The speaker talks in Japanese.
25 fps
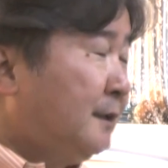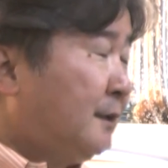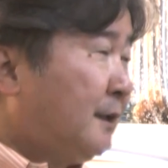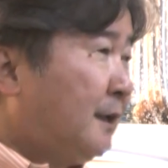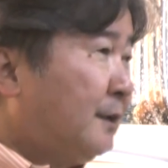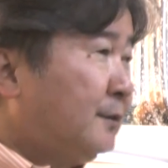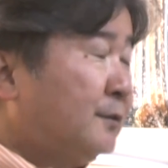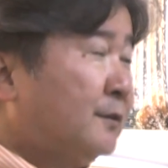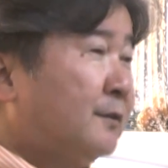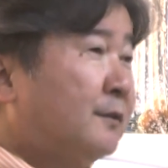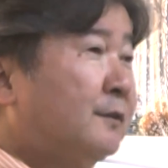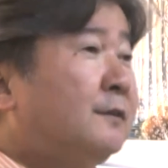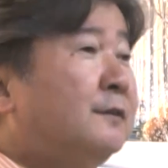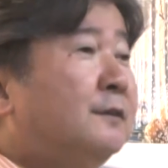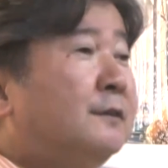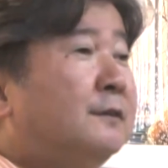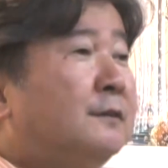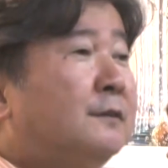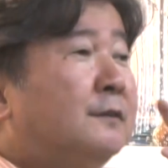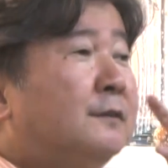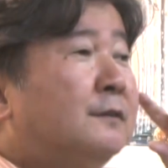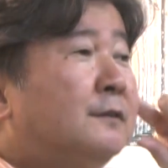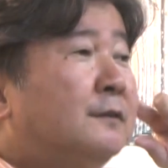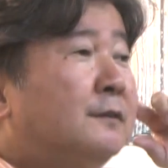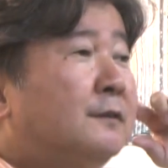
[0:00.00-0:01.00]
あ
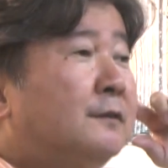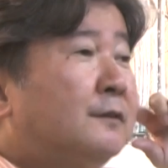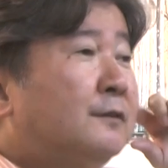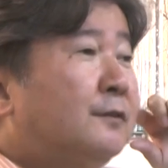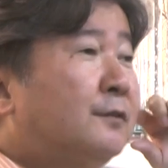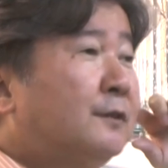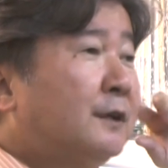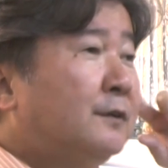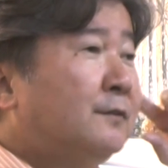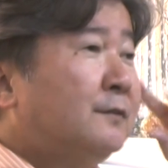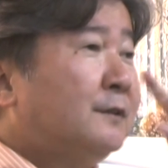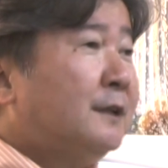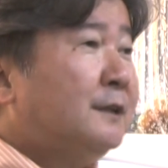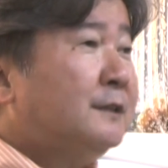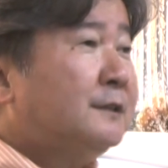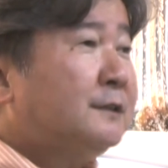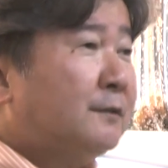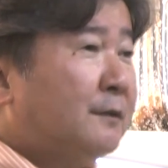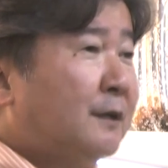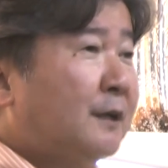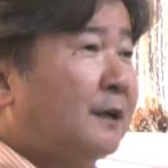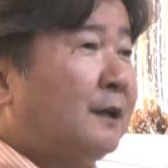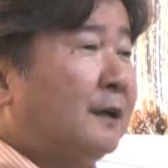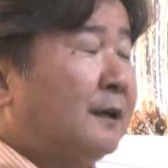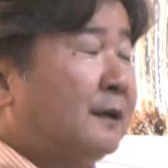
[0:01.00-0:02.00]
のー、他の会
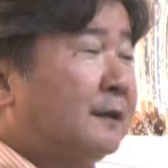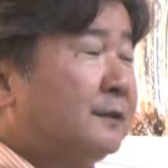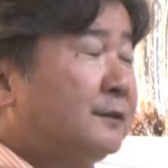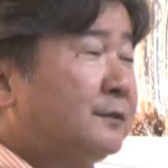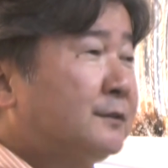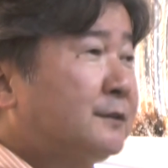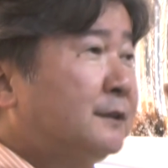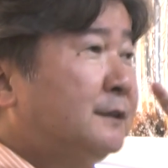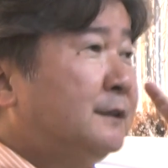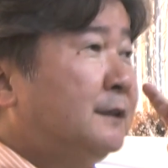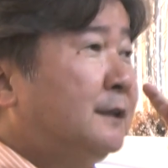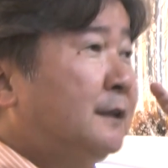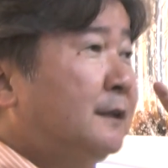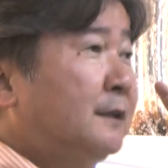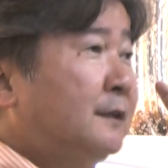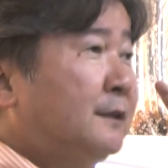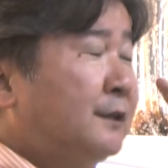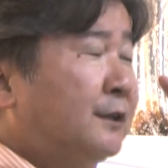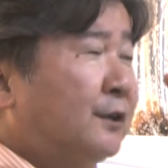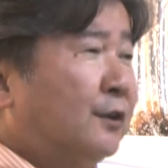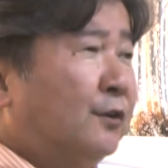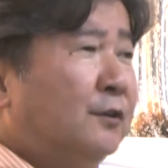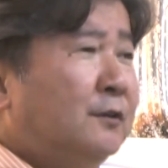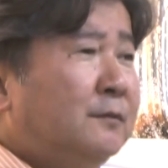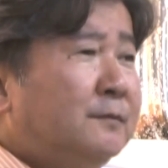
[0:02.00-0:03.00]
社は要するに
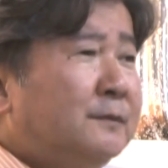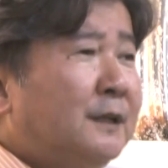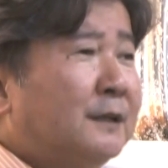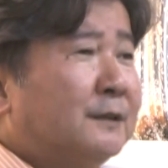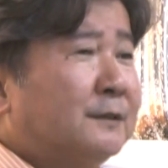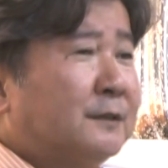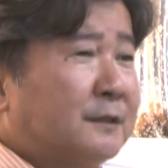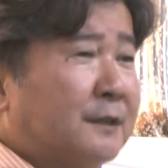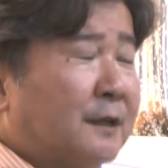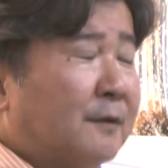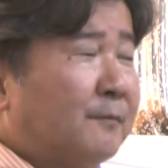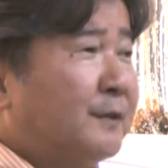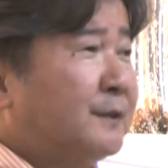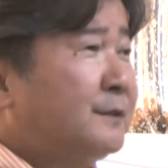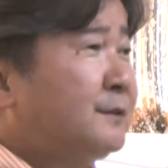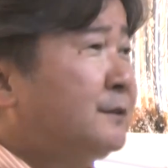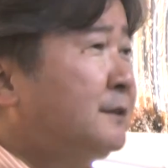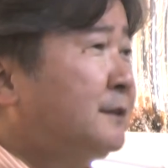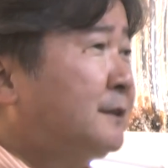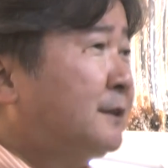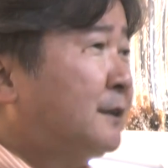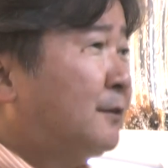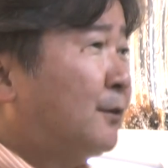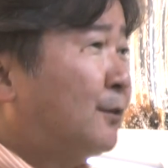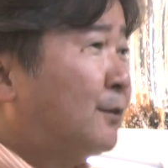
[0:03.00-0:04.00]
リフォームなんてさ別に